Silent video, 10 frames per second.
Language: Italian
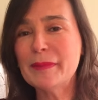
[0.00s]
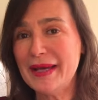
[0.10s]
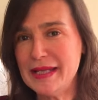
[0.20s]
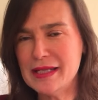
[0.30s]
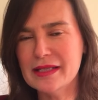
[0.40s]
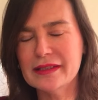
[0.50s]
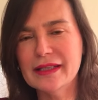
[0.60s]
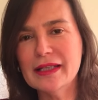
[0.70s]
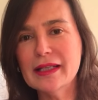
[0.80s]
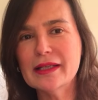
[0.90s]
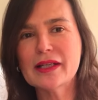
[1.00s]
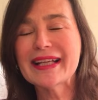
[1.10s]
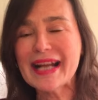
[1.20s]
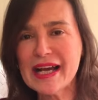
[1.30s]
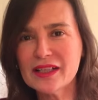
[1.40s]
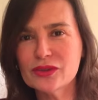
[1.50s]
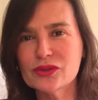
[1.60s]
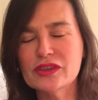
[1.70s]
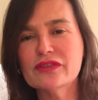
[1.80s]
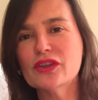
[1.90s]
pelle, del grado
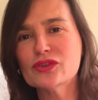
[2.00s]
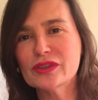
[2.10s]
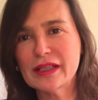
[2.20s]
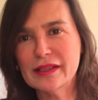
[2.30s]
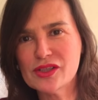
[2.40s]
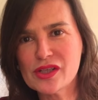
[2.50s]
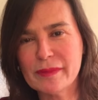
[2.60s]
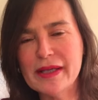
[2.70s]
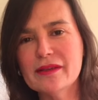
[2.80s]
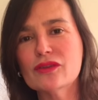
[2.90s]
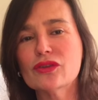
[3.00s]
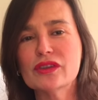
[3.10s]
di fotodanneggiamento,